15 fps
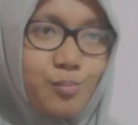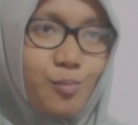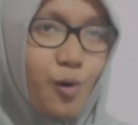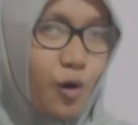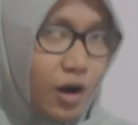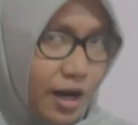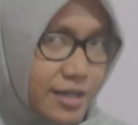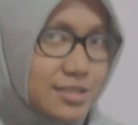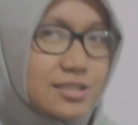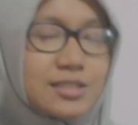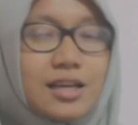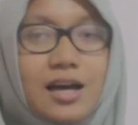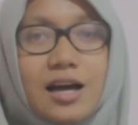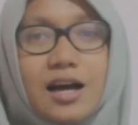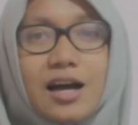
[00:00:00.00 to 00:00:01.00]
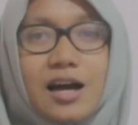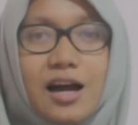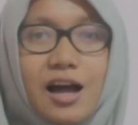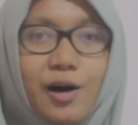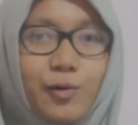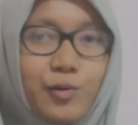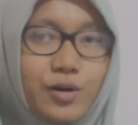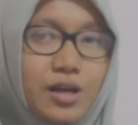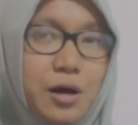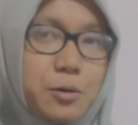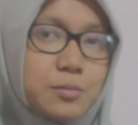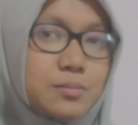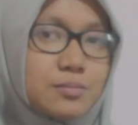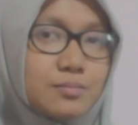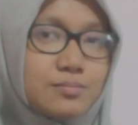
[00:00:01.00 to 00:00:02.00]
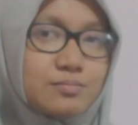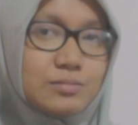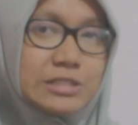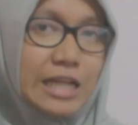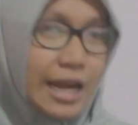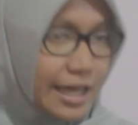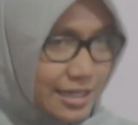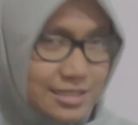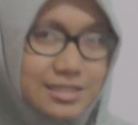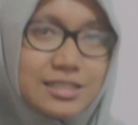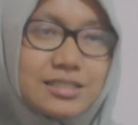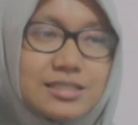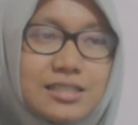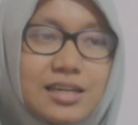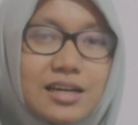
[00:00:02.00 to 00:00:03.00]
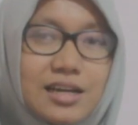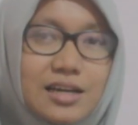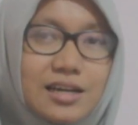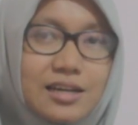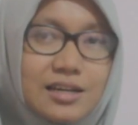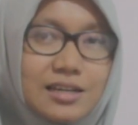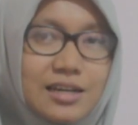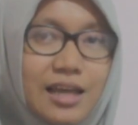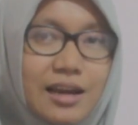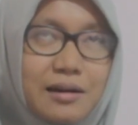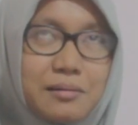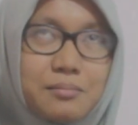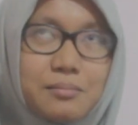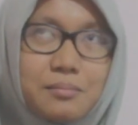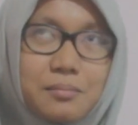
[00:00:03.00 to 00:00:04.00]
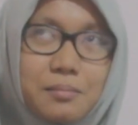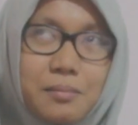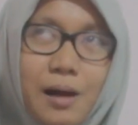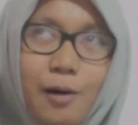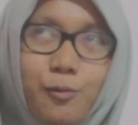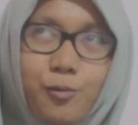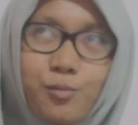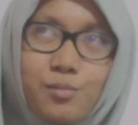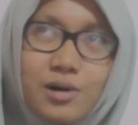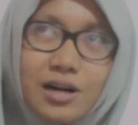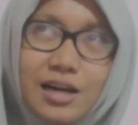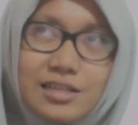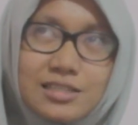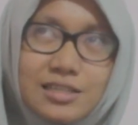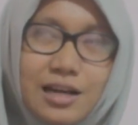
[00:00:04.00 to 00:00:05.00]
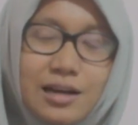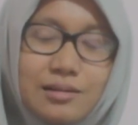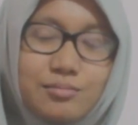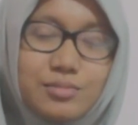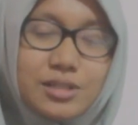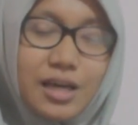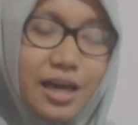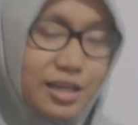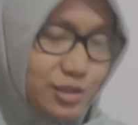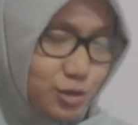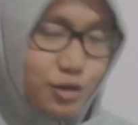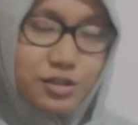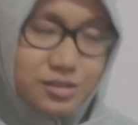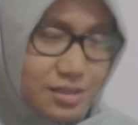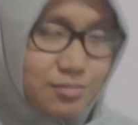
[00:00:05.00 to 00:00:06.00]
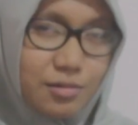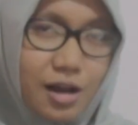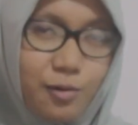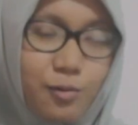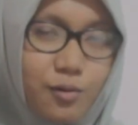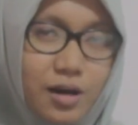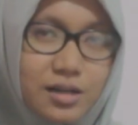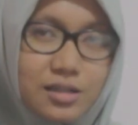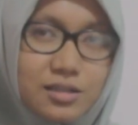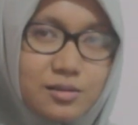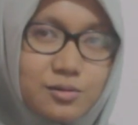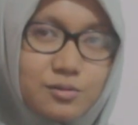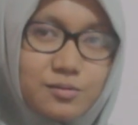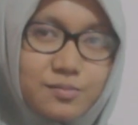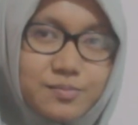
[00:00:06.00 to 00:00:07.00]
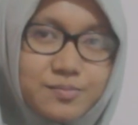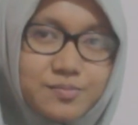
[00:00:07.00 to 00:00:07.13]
molesnya aku yang nyeleksinya dan aku merasa lebih enjoy sih melakukan itu